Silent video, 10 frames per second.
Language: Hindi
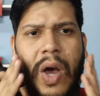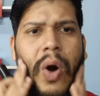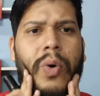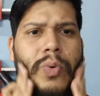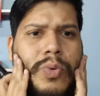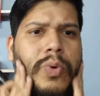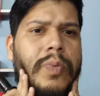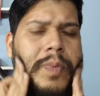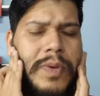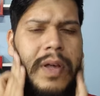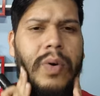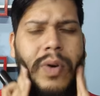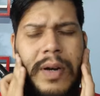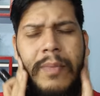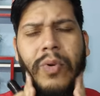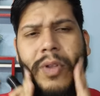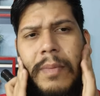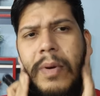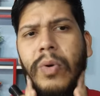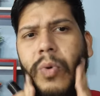और उस उसको सर्कुलर मोशन
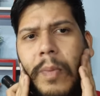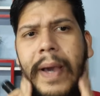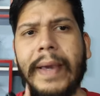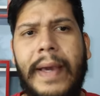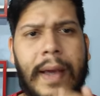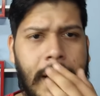में घुमाइए